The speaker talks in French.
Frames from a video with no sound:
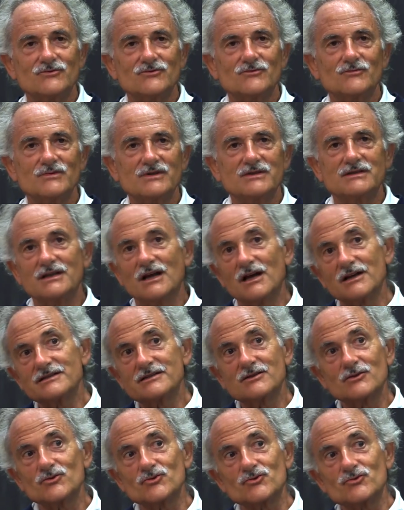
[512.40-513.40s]
où je me disais ah
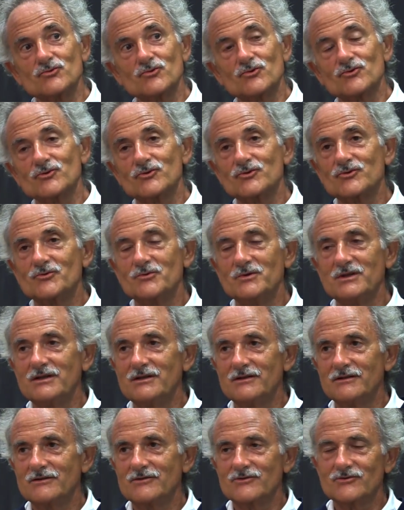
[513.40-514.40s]
si un jour je
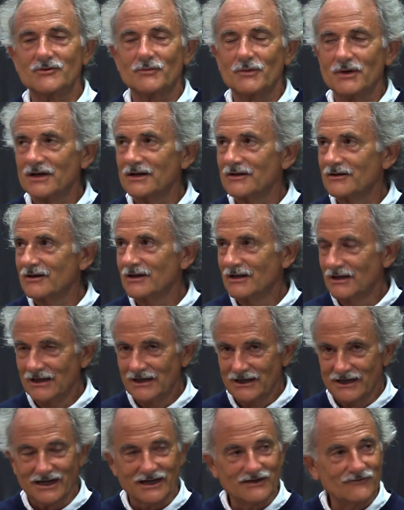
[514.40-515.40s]
suis euh, je sais pas
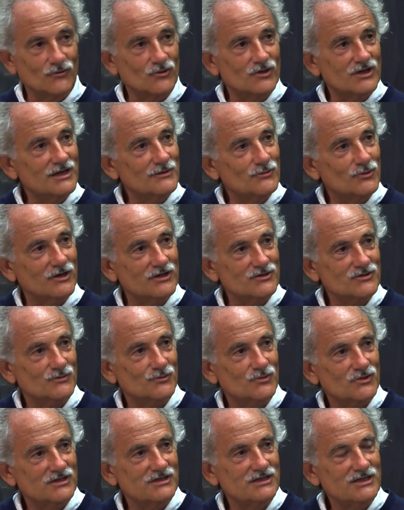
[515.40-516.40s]
révoqué pour raison
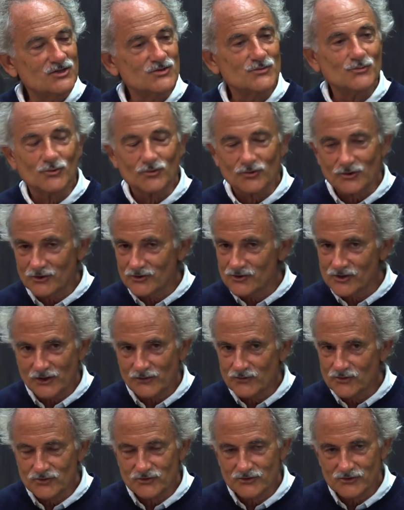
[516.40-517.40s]
politique je pourrais,
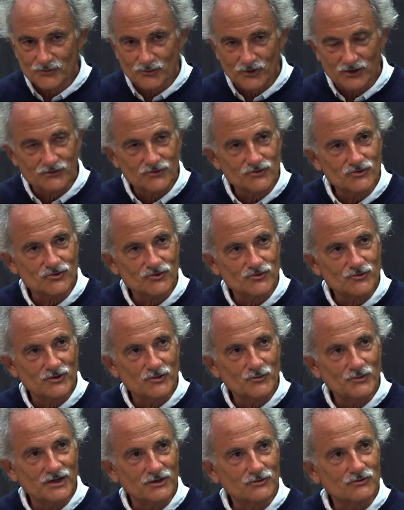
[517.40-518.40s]
tout, je pourrais, toujours jouer
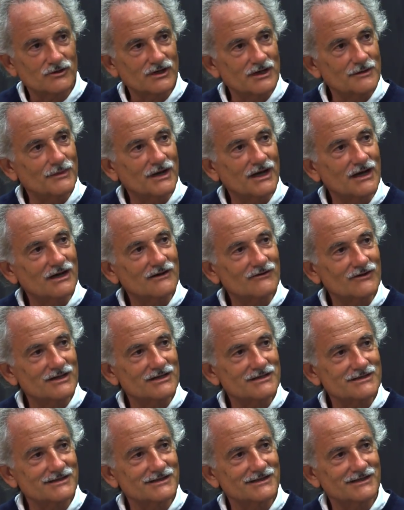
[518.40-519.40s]
du piano dans les bars voilà
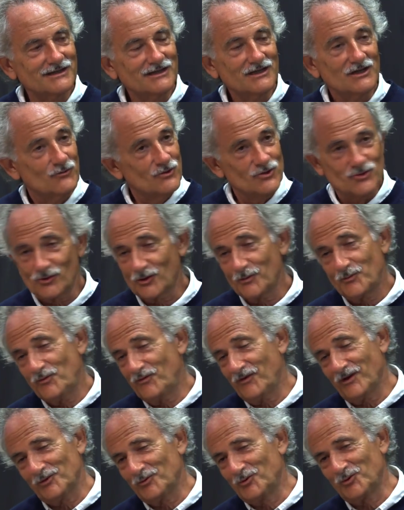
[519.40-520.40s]
c'est oui j'aurais pu
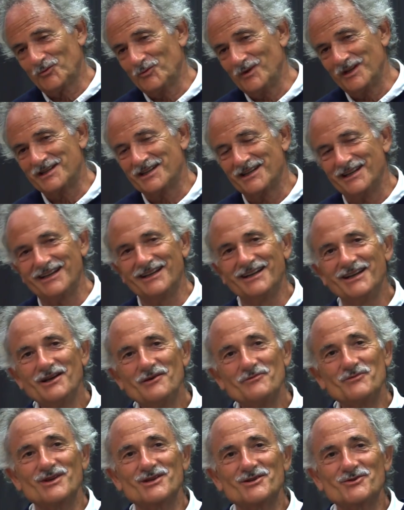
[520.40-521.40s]
faire d'autres métiers
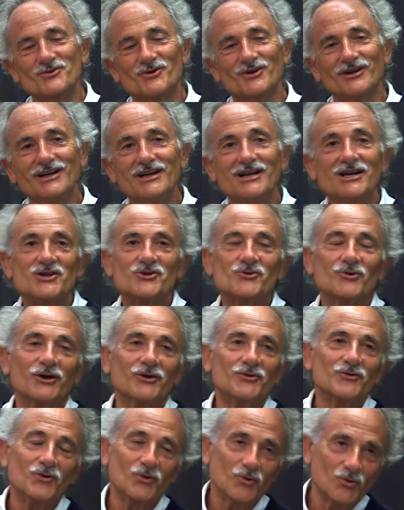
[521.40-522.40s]
bien sûr
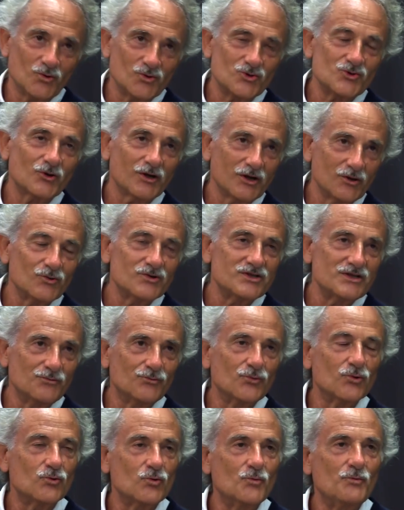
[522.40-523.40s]
j'aurais j'aurais aussi
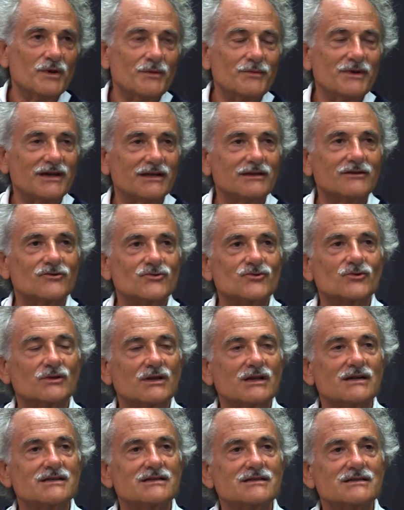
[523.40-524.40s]
beaucoup aimé être
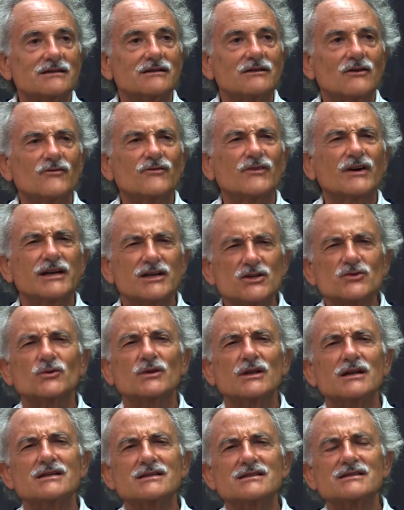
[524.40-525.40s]
journaliste un vrai
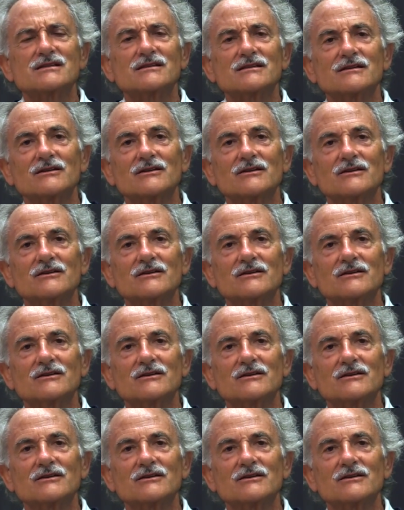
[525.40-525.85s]
journaliste